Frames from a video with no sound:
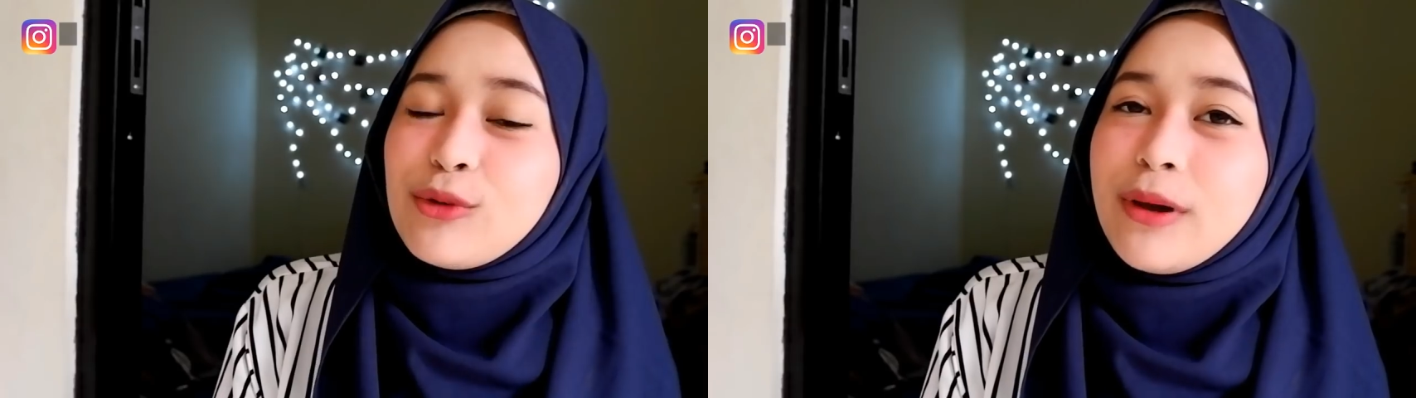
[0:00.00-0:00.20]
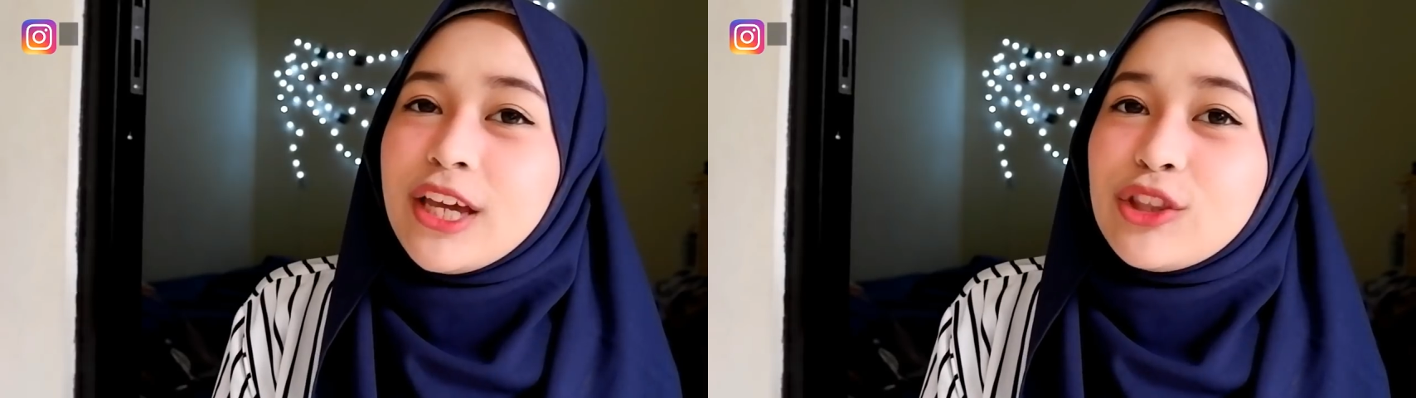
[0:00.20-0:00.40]
to
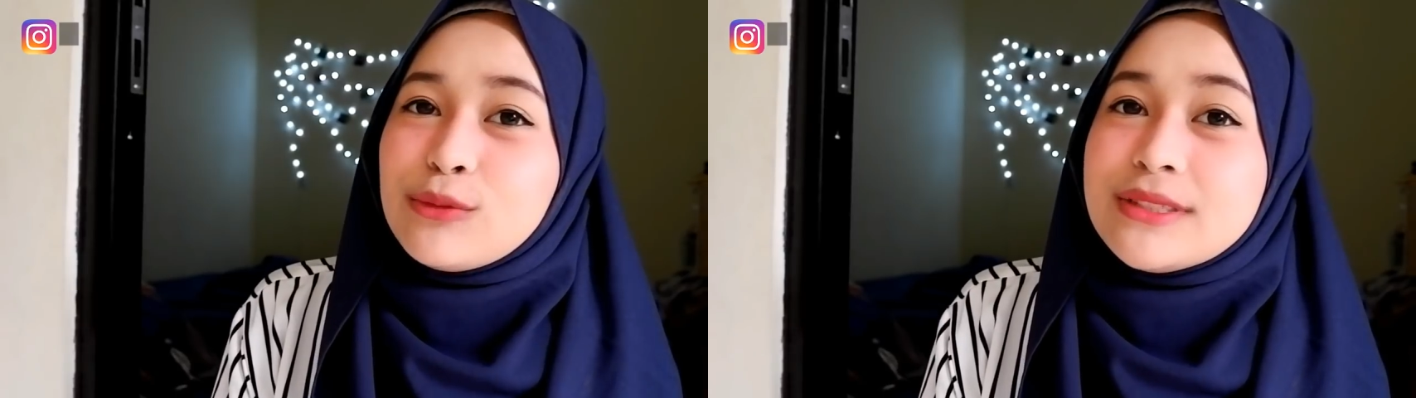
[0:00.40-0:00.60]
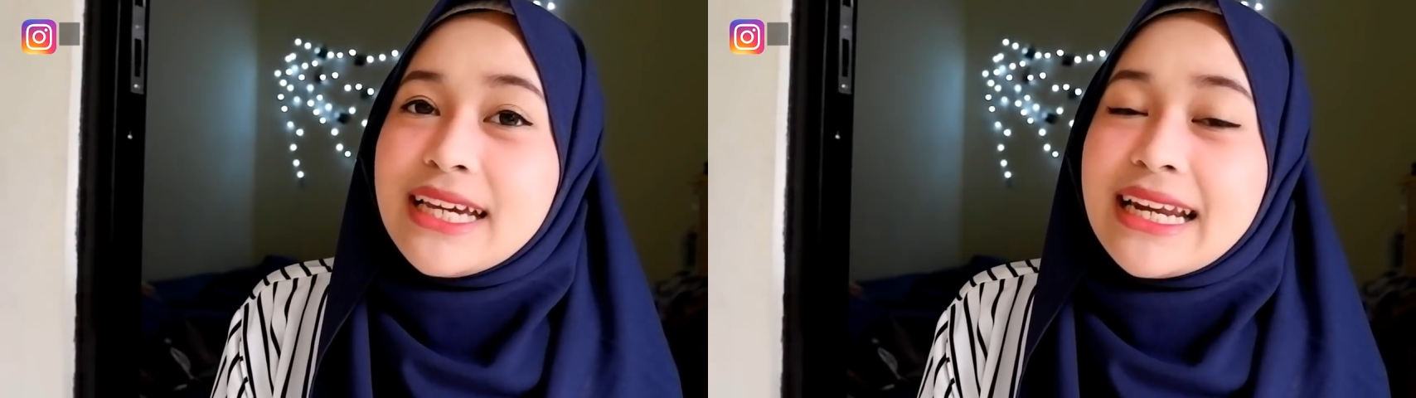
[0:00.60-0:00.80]
my
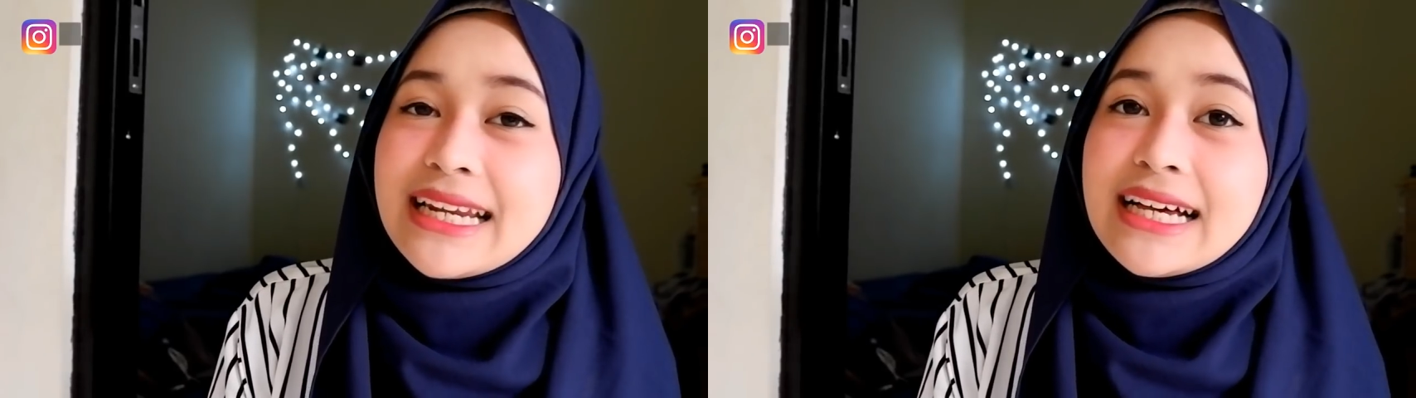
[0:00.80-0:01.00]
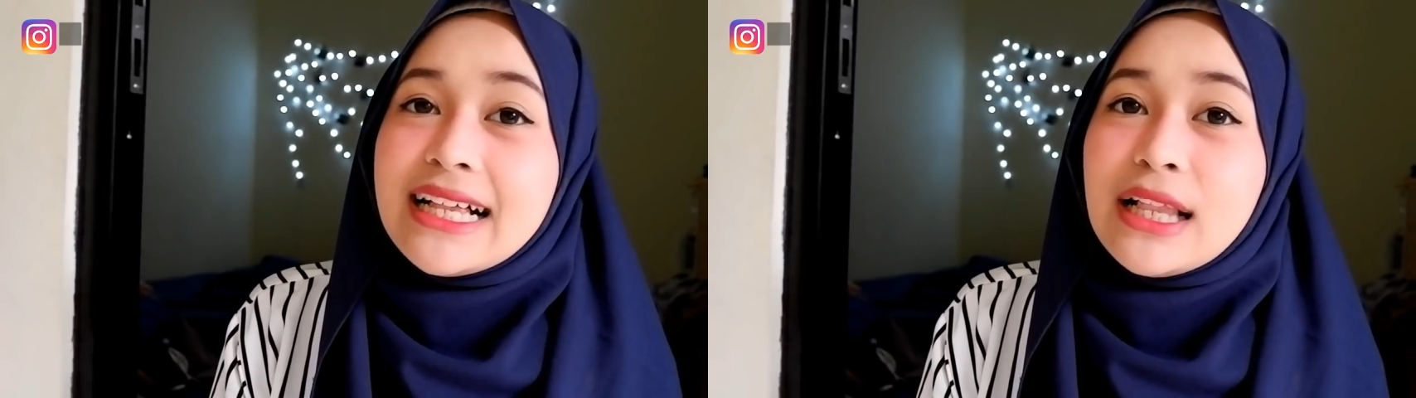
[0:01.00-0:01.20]
youtube
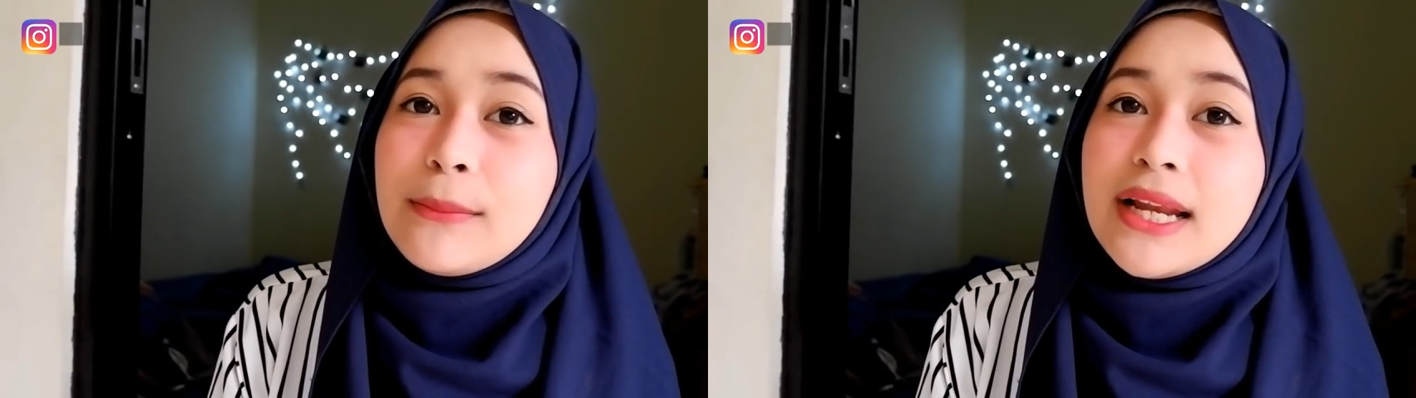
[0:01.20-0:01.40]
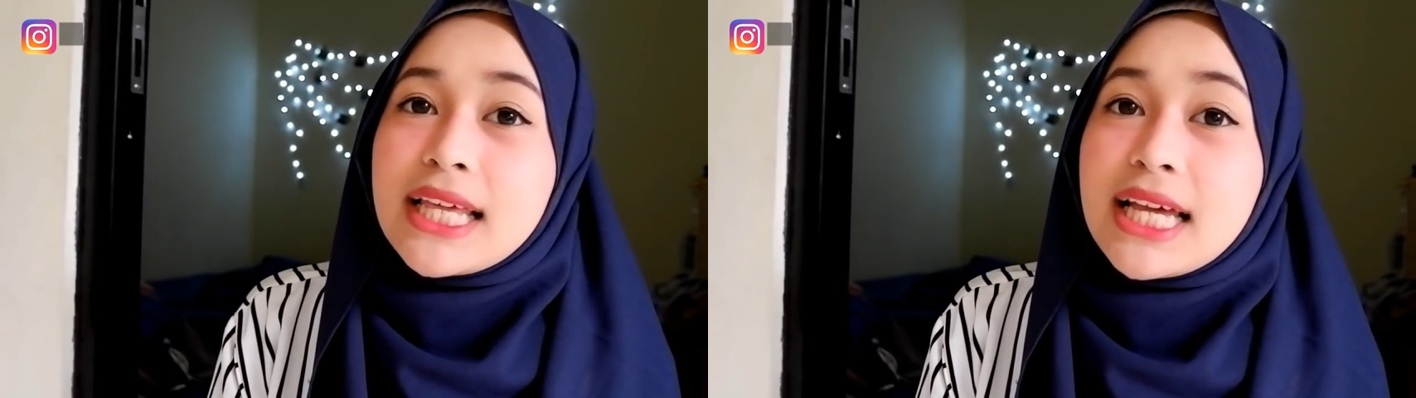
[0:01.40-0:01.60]
channel
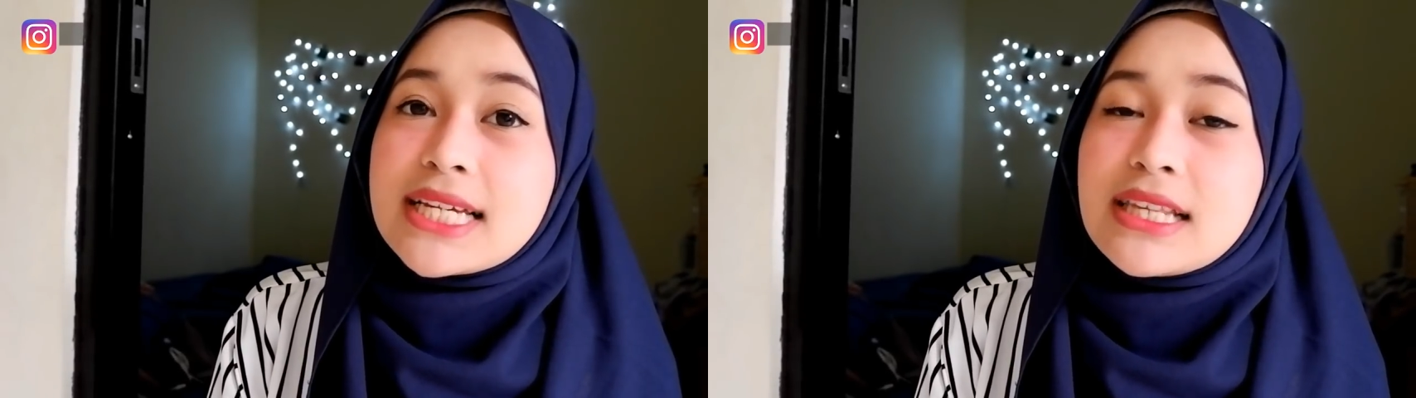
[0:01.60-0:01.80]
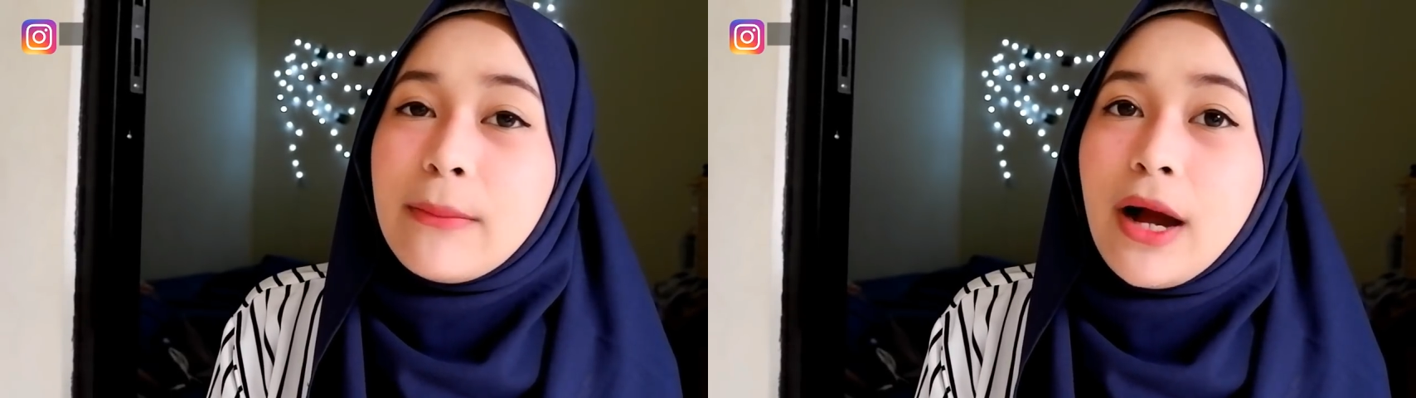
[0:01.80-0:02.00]
Balik lagi
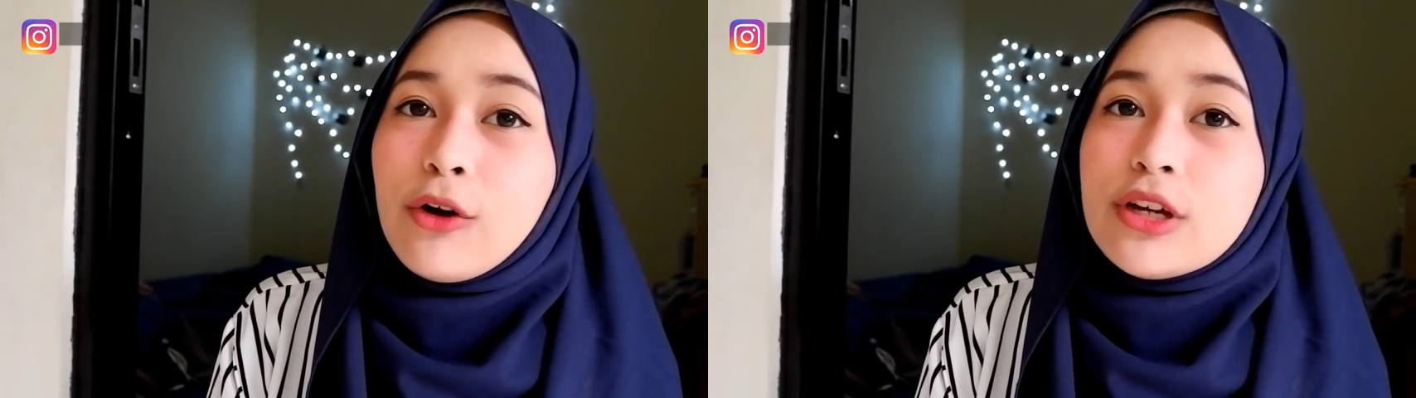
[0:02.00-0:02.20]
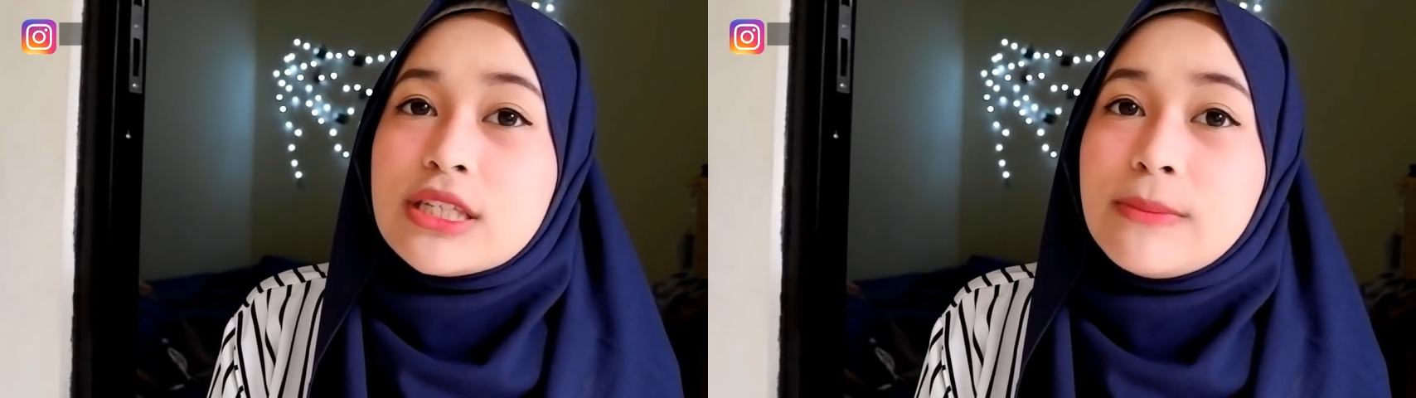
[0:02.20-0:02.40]
sama
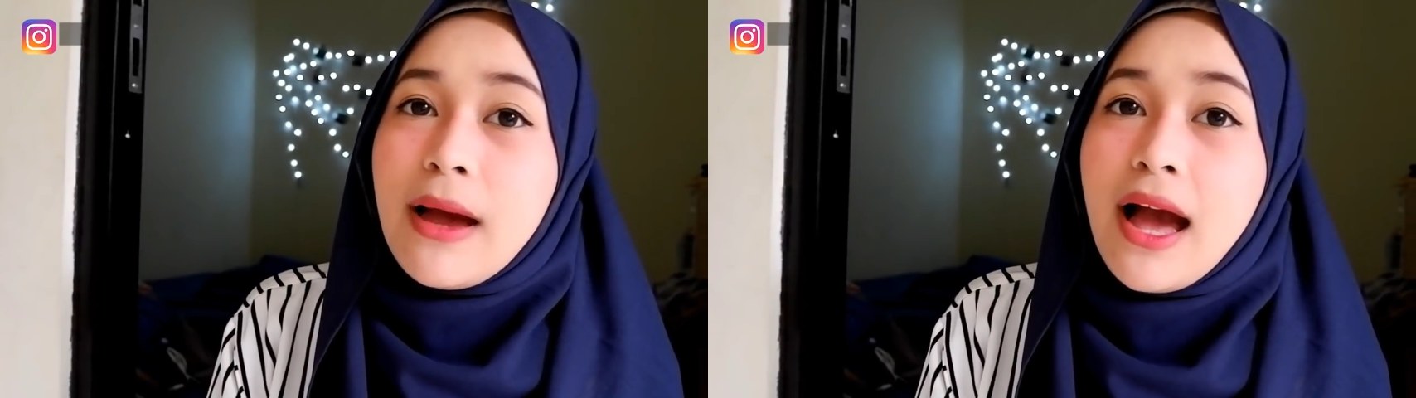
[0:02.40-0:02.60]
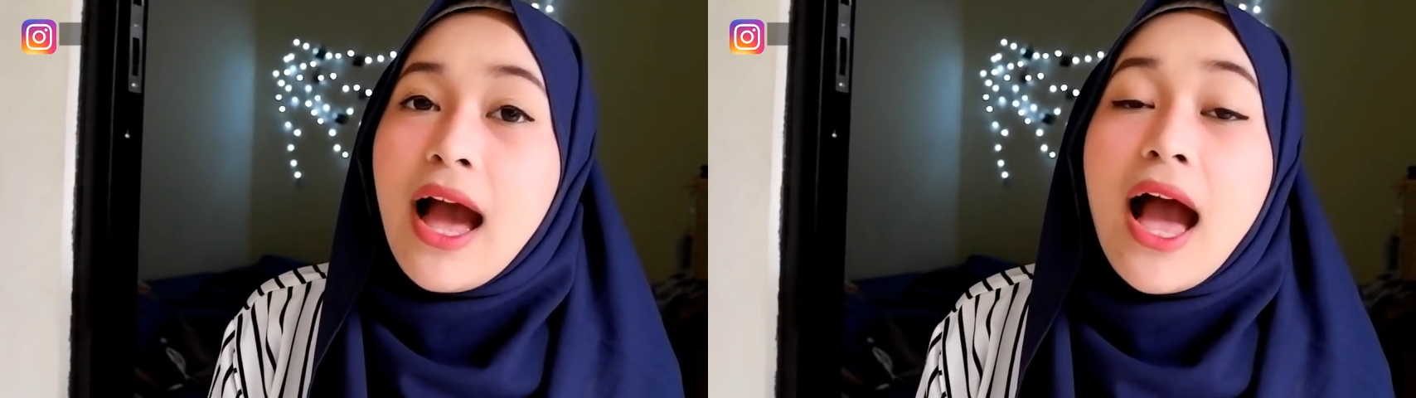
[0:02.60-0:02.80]
aku
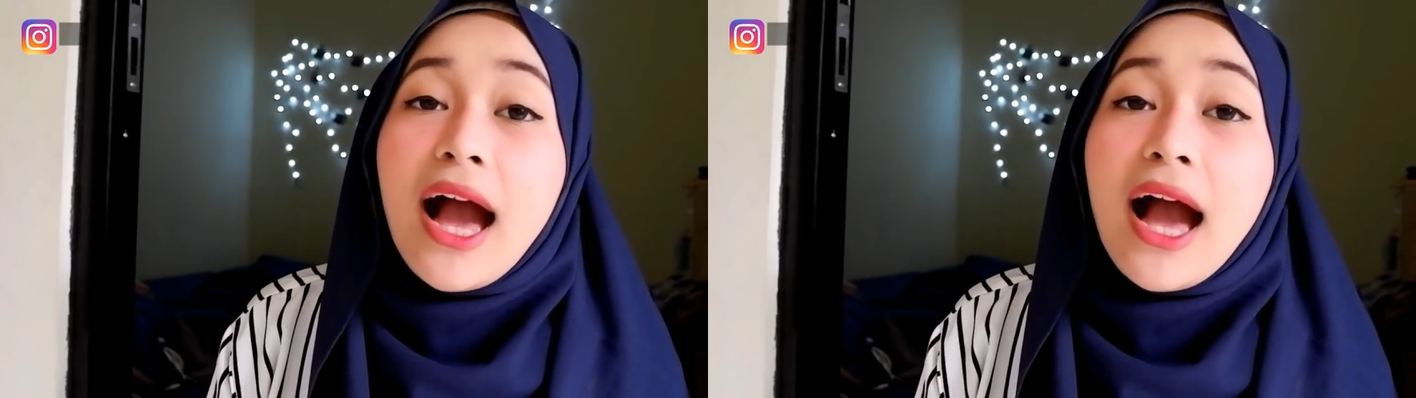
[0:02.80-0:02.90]
Isma